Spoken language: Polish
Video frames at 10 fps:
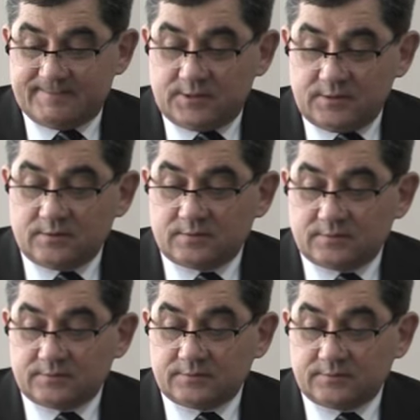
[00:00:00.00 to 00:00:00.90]
i
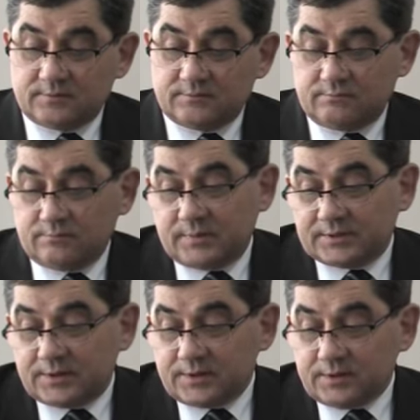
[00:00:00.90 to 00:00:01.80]
y,
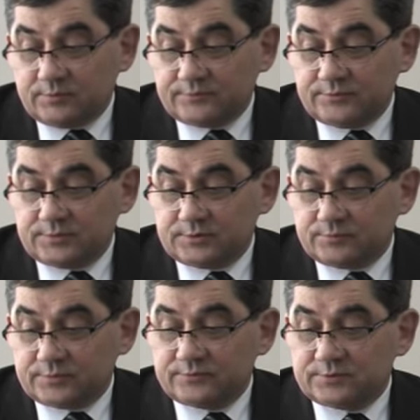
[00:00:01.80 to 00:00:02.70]
baterie powinny,
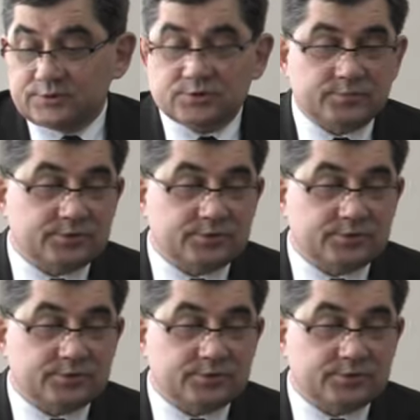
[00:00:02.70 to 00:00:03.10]
powinniśmy